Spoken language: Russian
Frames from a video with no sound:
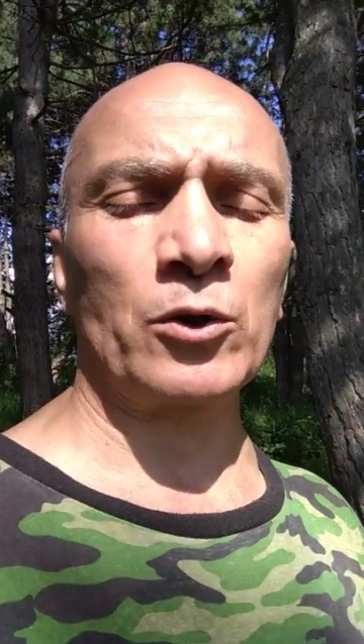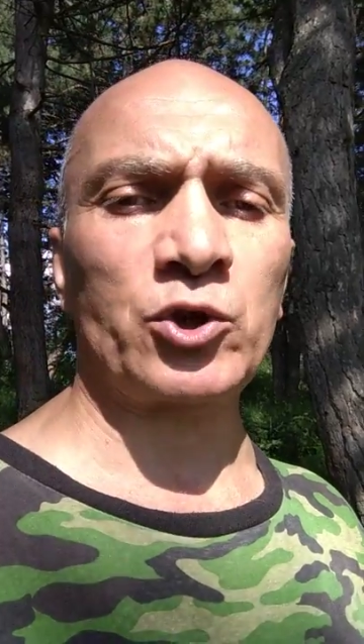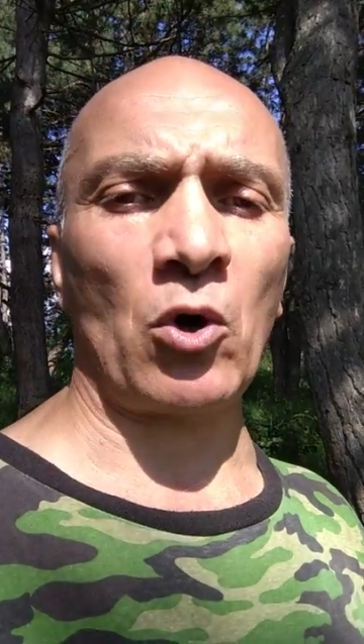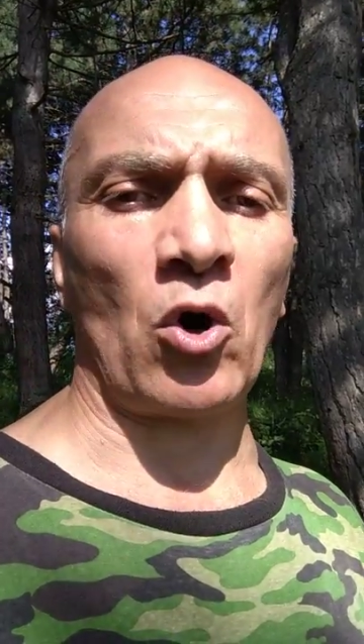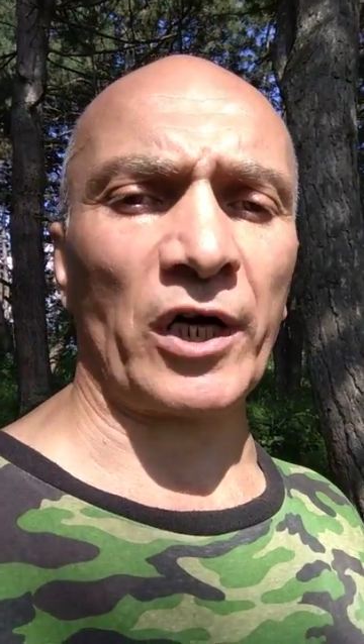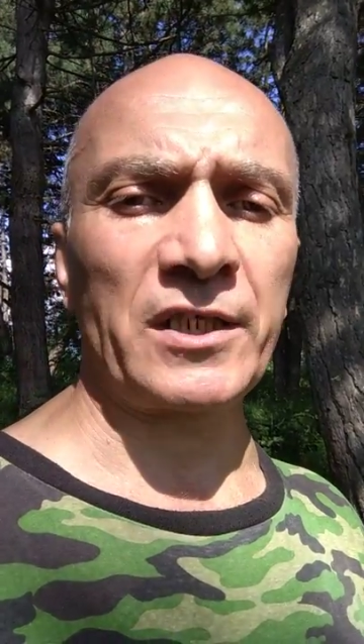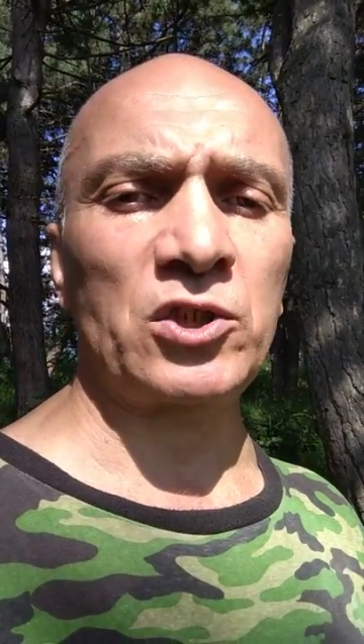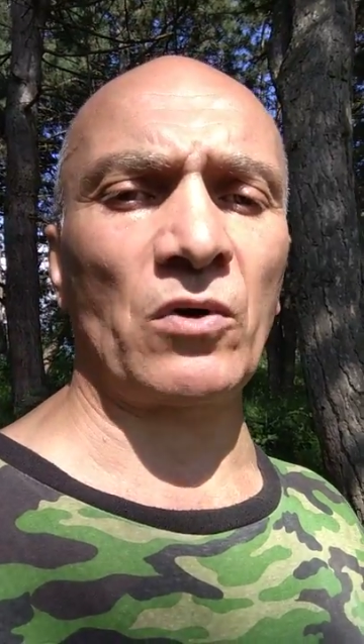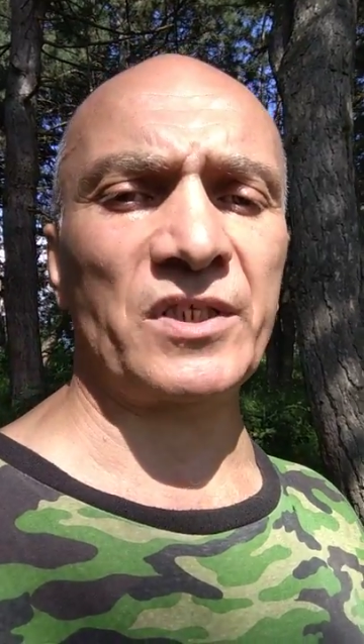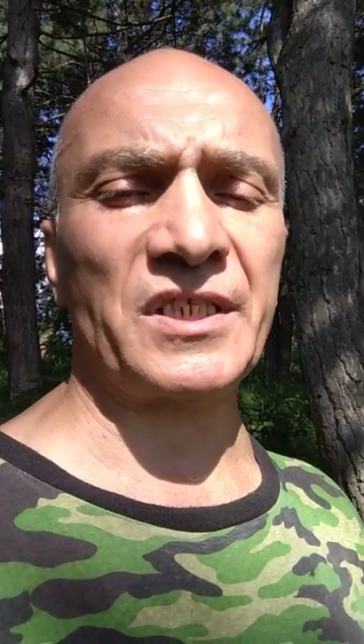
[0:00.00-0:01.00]
что
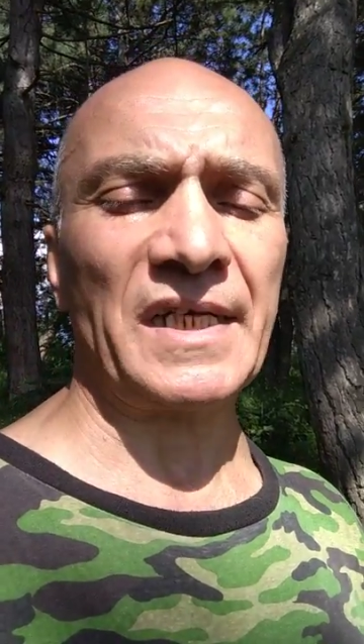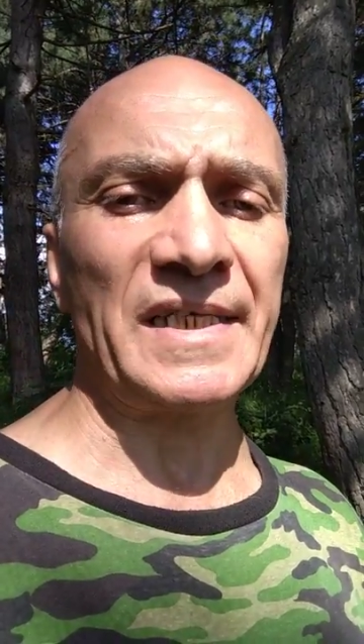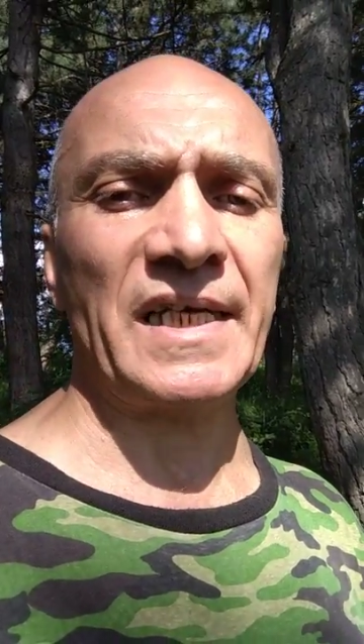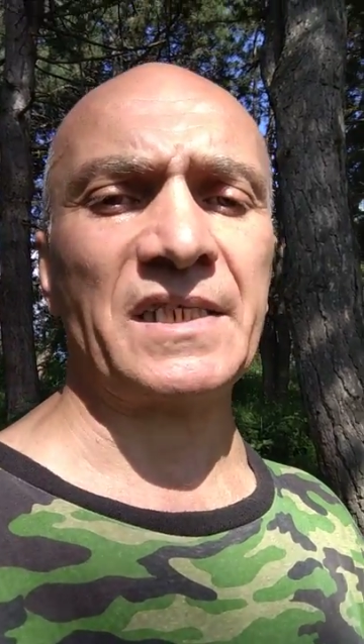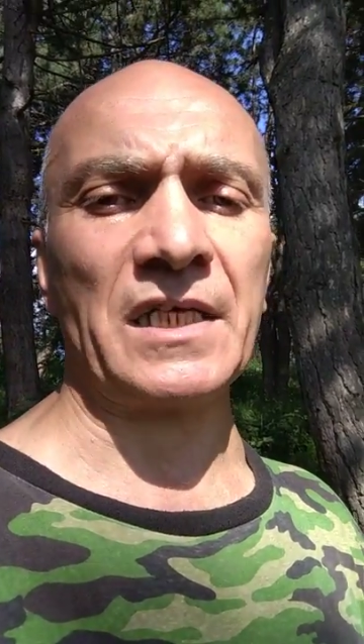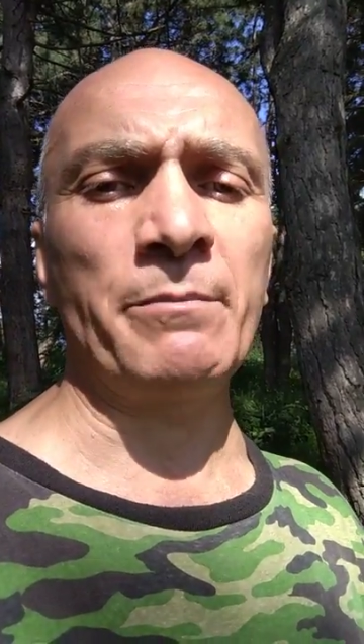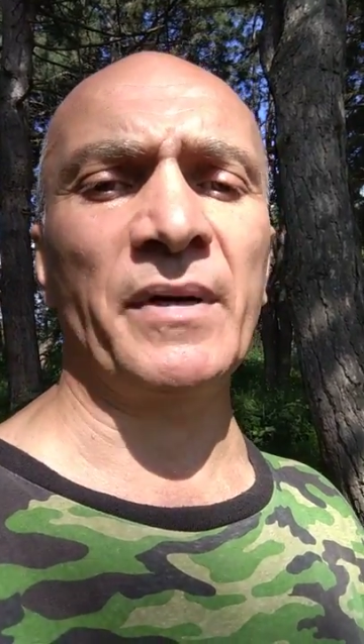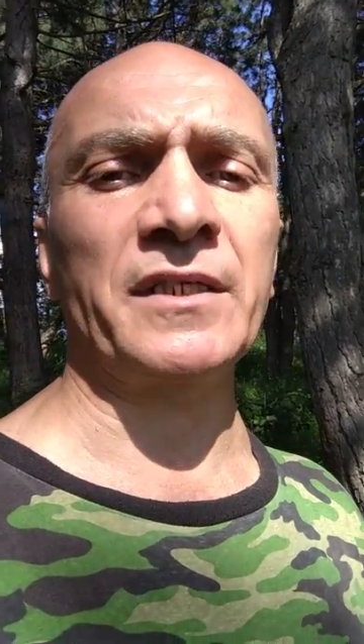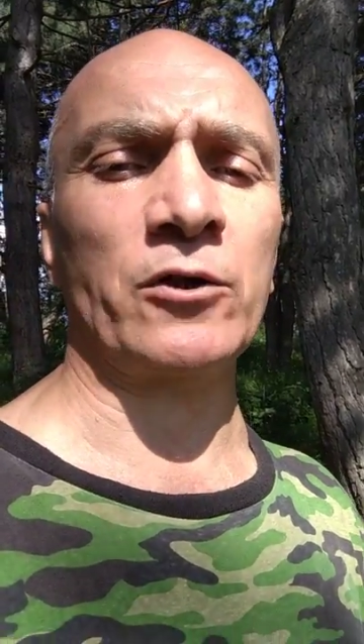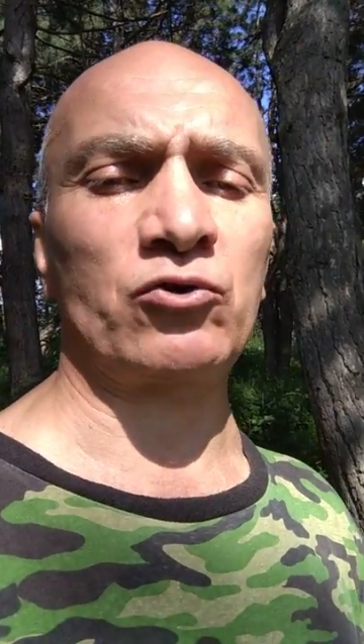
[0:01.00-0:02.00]
Христос есть
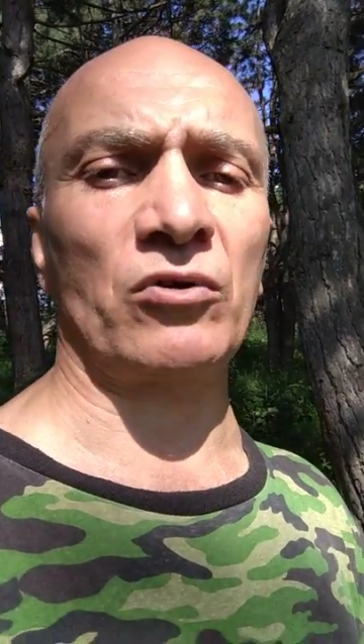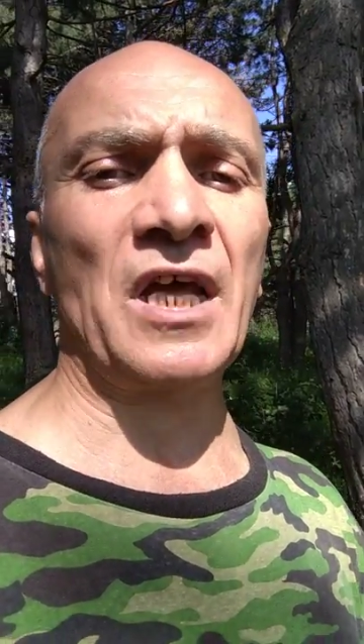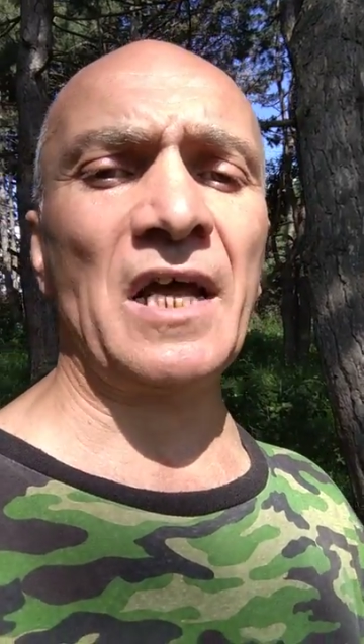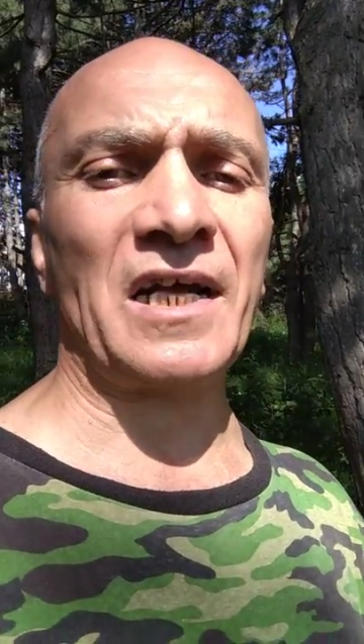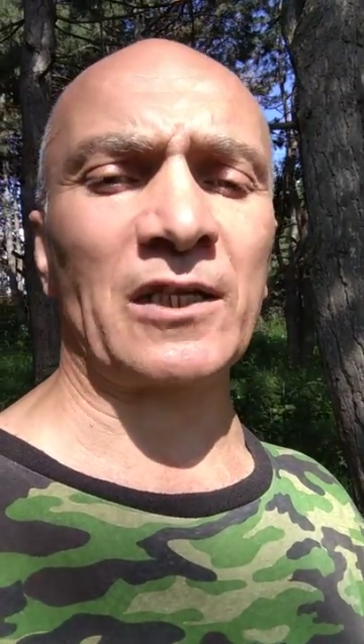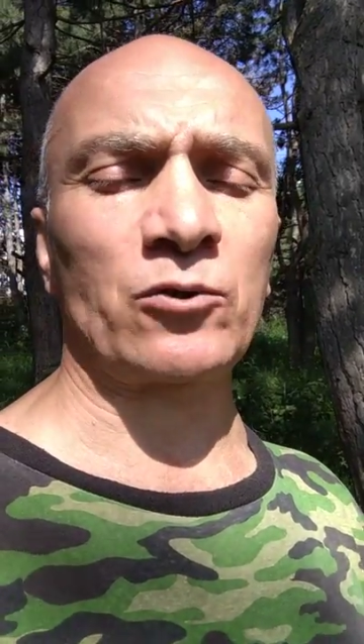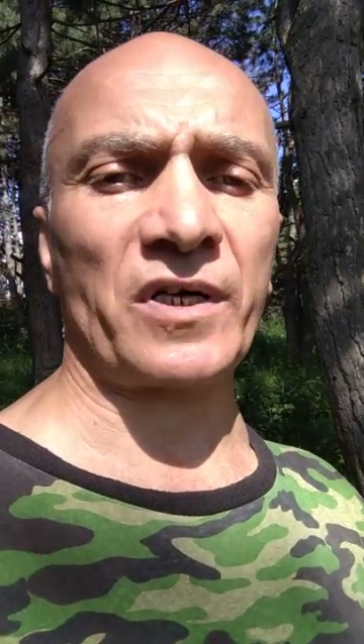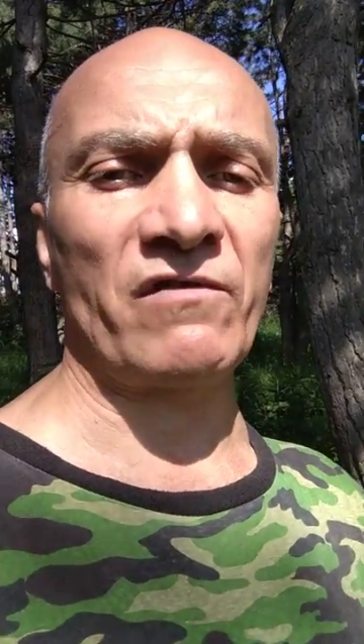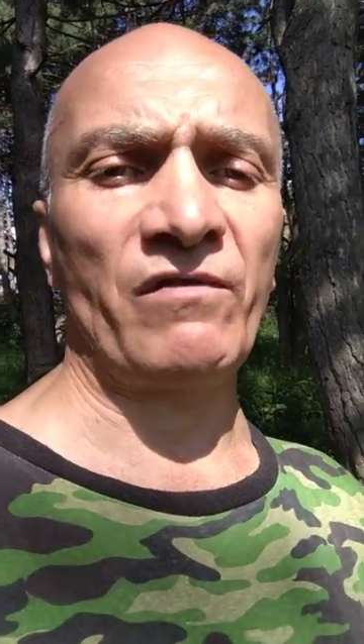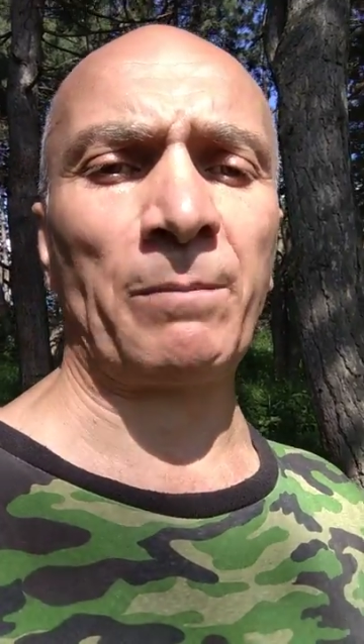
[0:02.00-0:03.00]
именно тот,
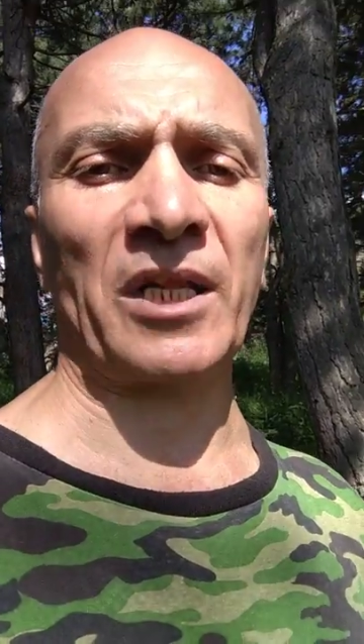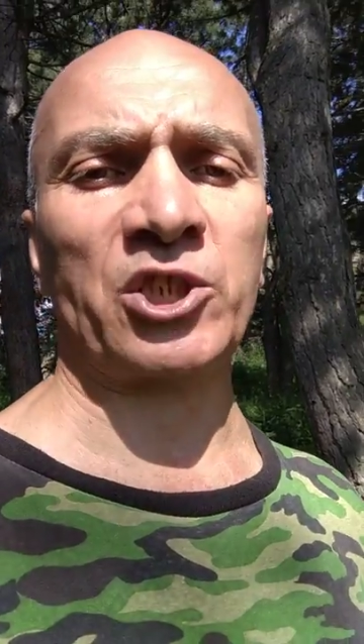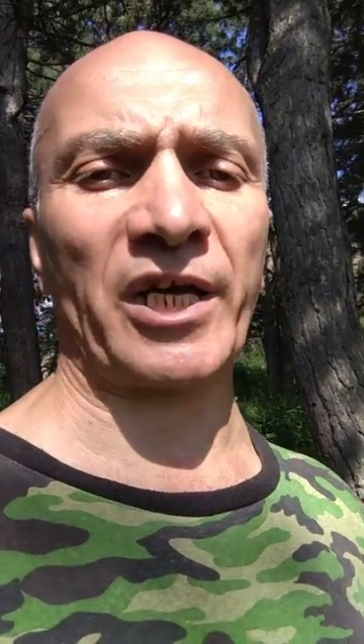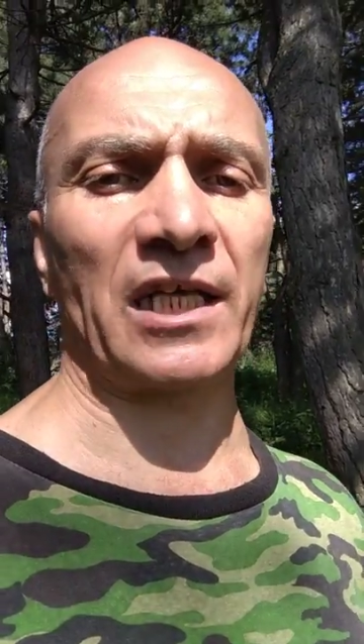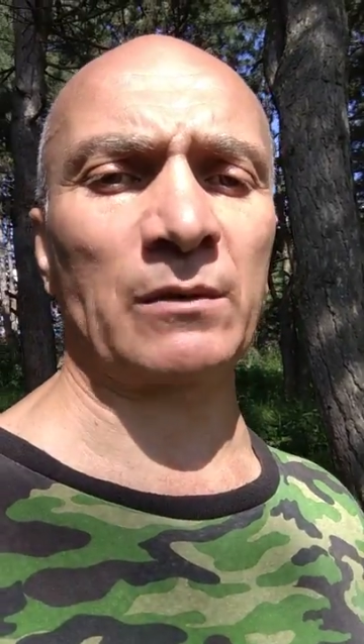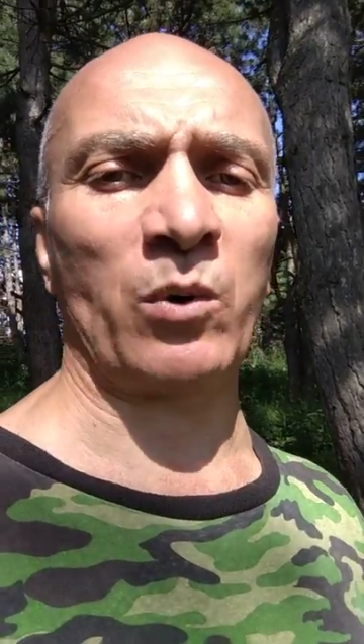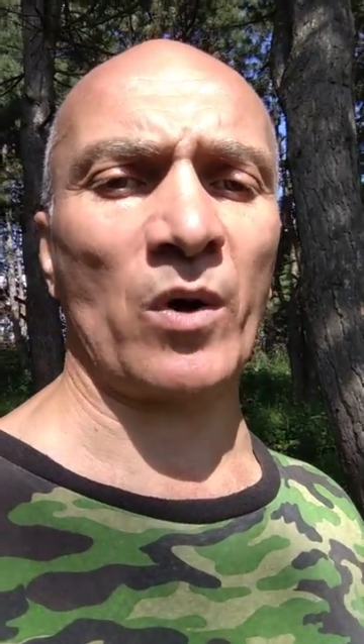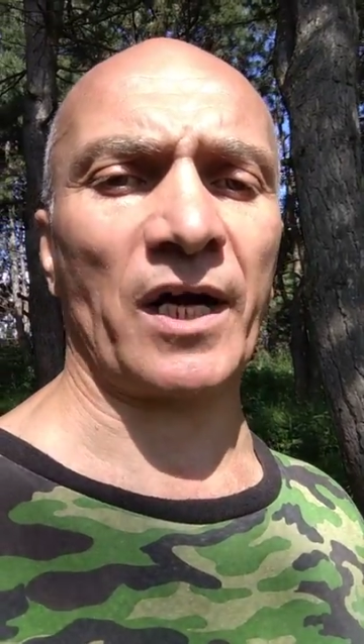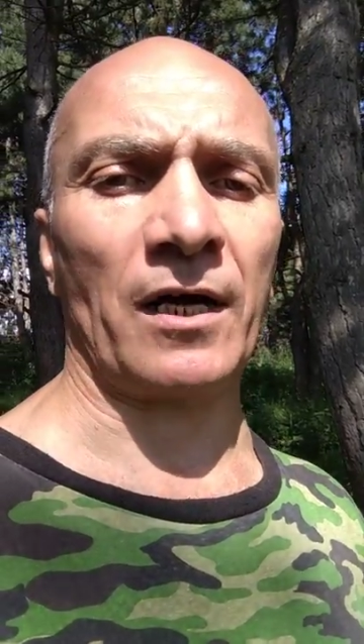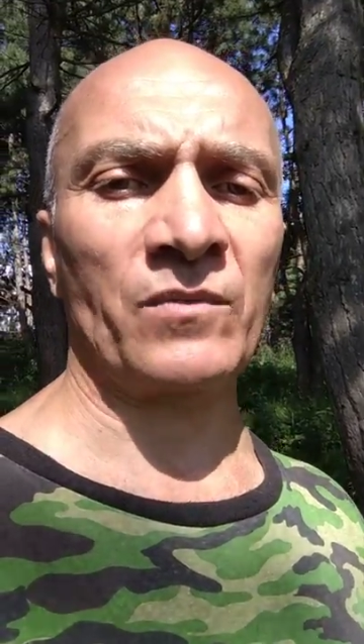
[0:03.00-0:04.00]
который воплощает
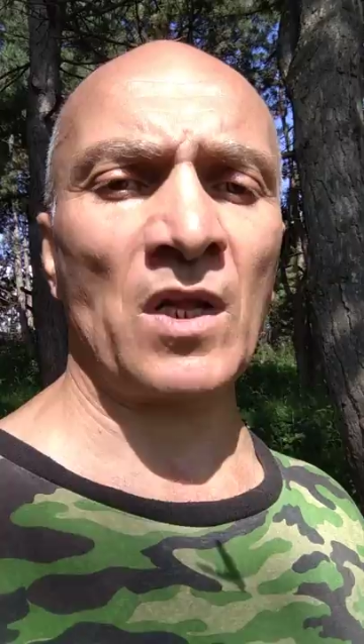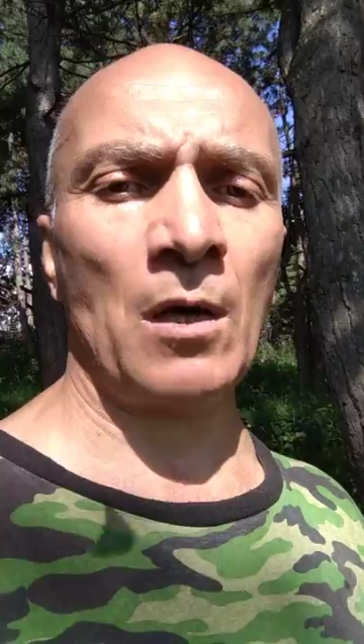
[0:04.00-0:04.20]
Бога.